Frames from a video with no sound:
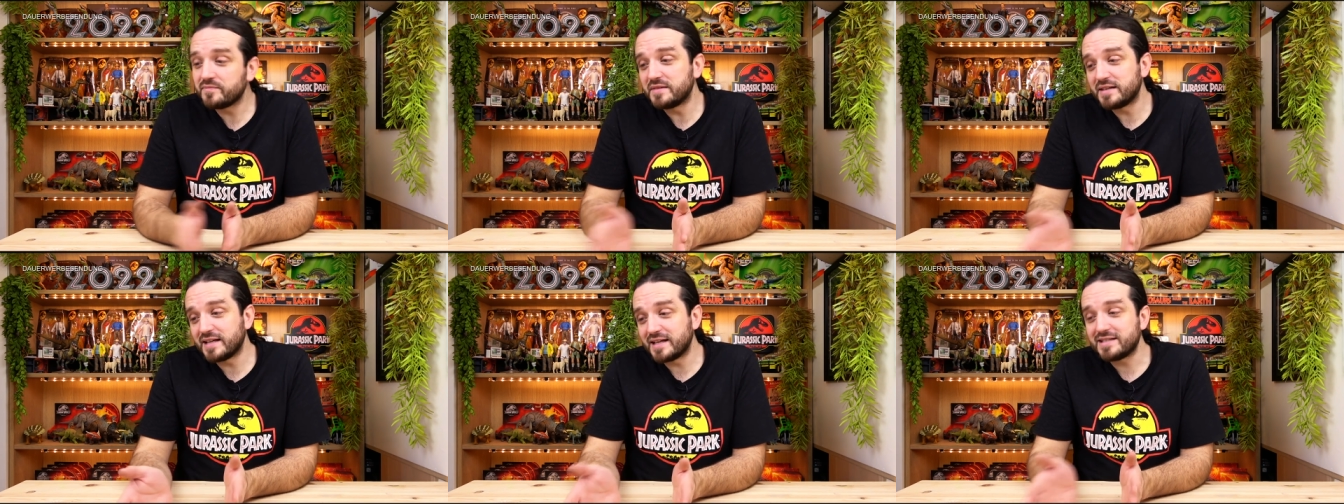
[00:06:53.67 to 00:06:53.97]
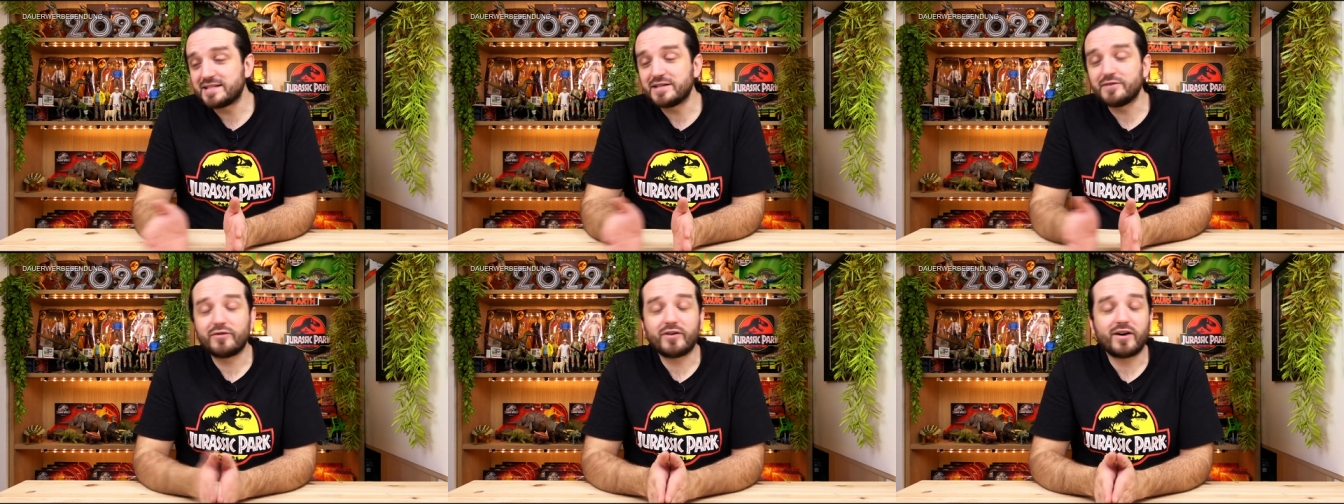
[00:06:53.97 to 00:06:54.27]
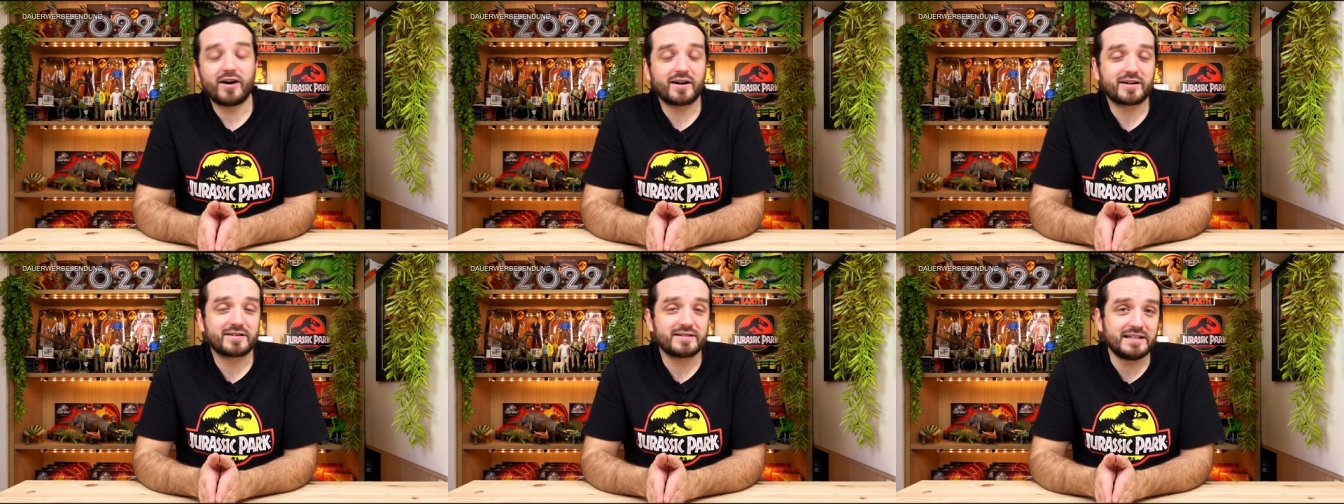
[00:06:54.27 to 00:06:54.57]
denn sie
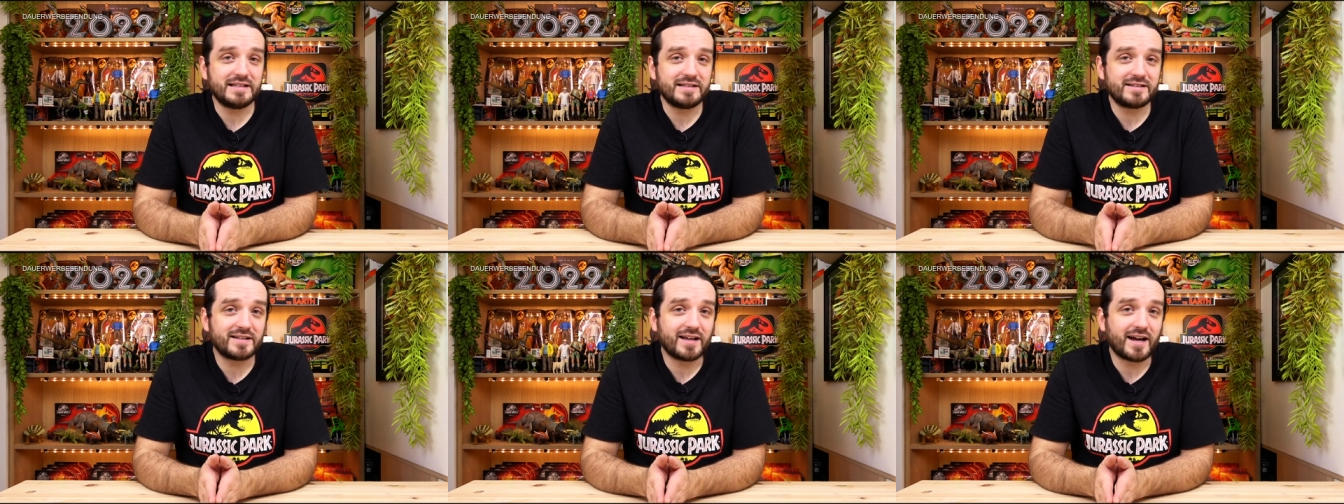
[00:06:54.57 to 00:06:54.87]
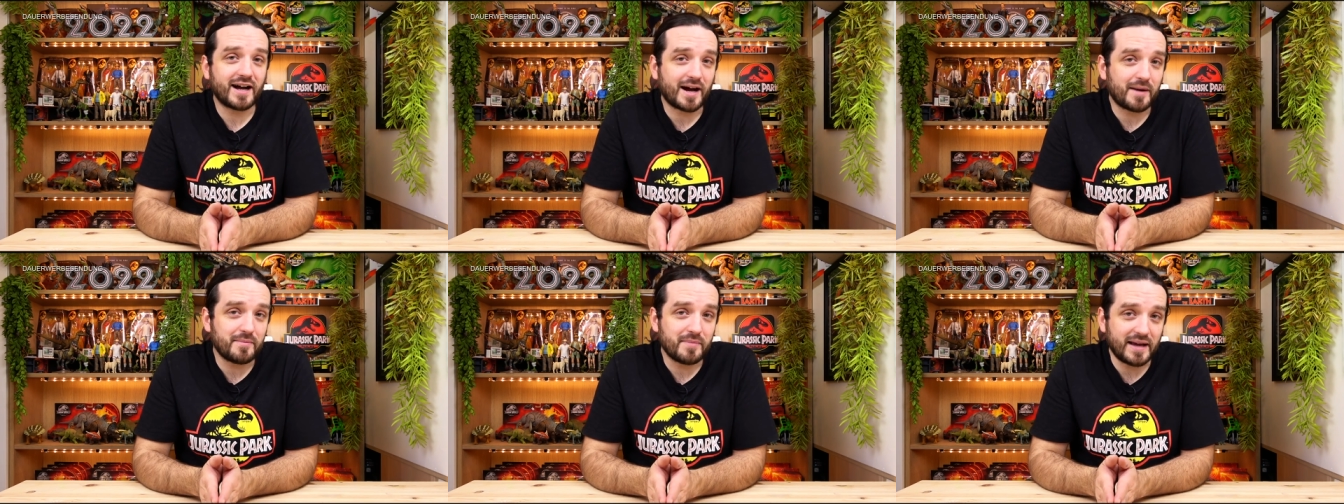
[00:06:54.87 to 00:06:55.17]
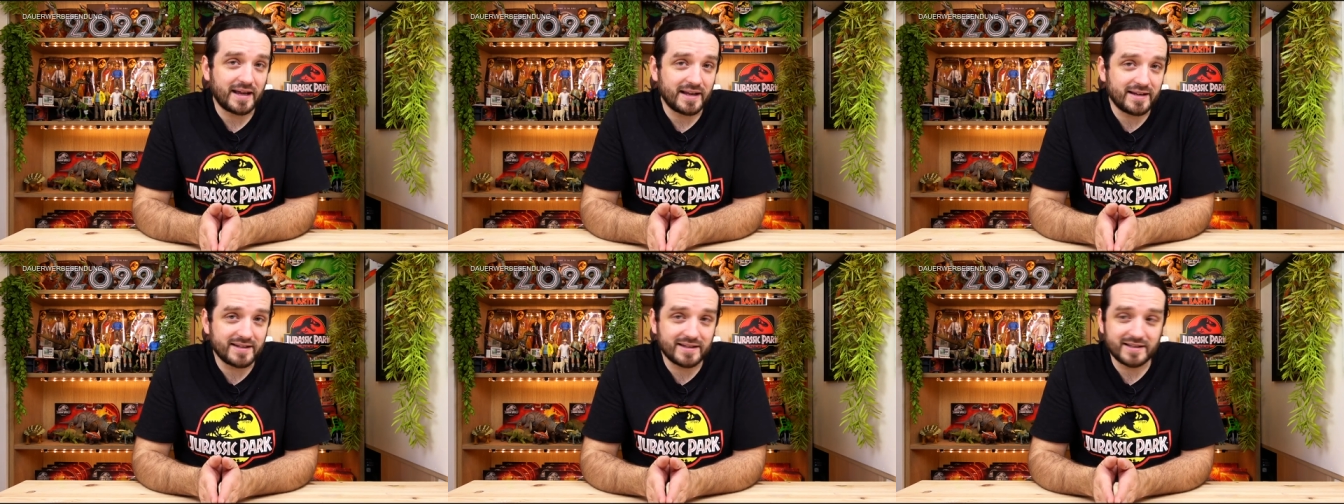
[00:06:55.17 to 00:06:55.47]
fragt ihn am
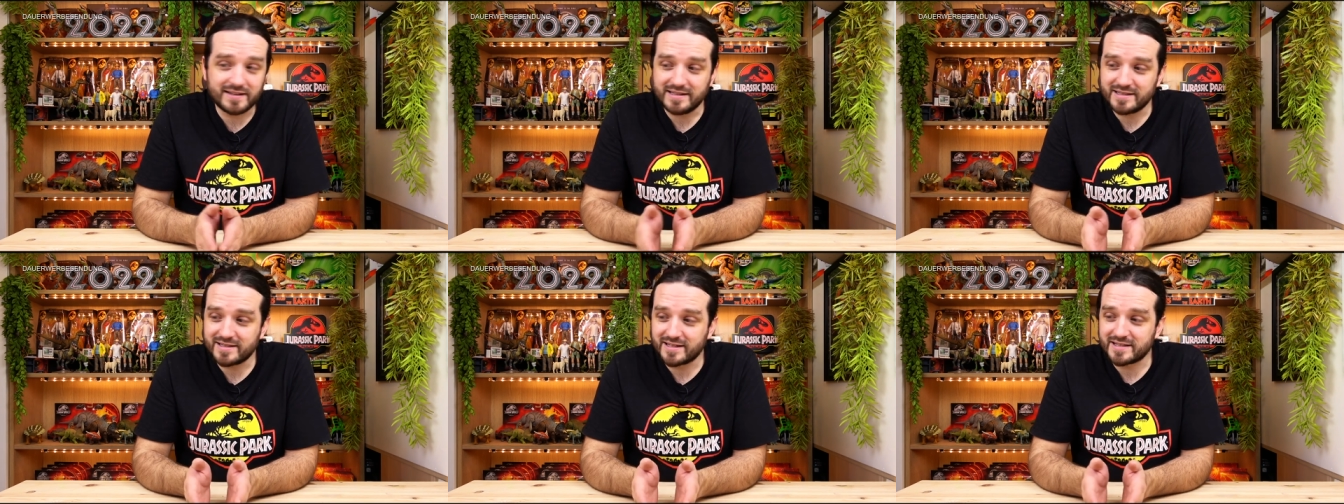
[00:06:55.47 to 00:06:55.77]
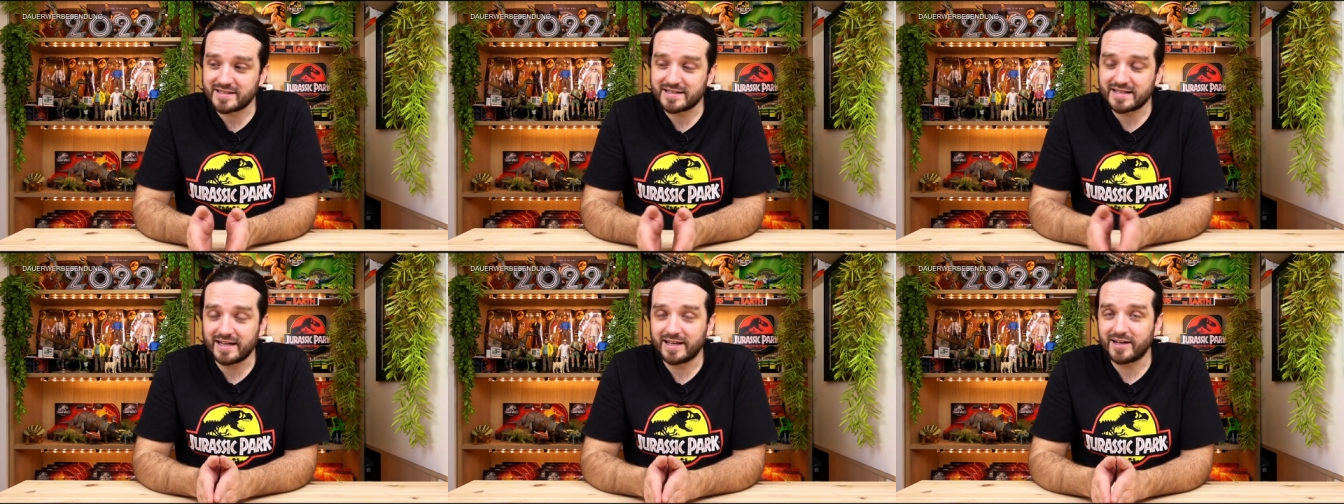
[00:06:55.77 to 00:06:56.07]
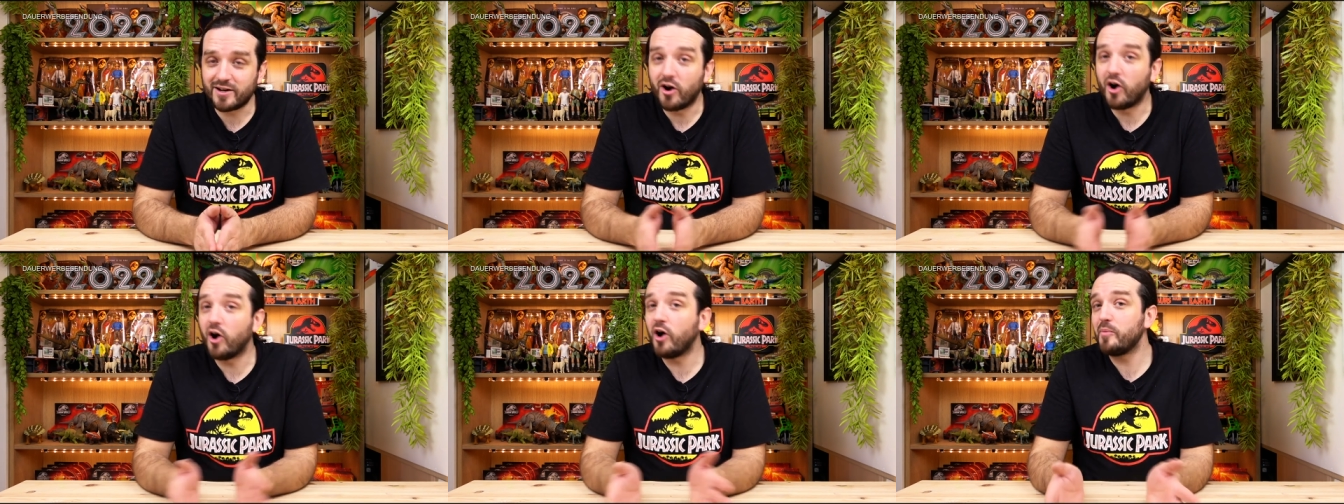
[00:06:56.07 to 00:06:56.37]
Ende dieser Szene,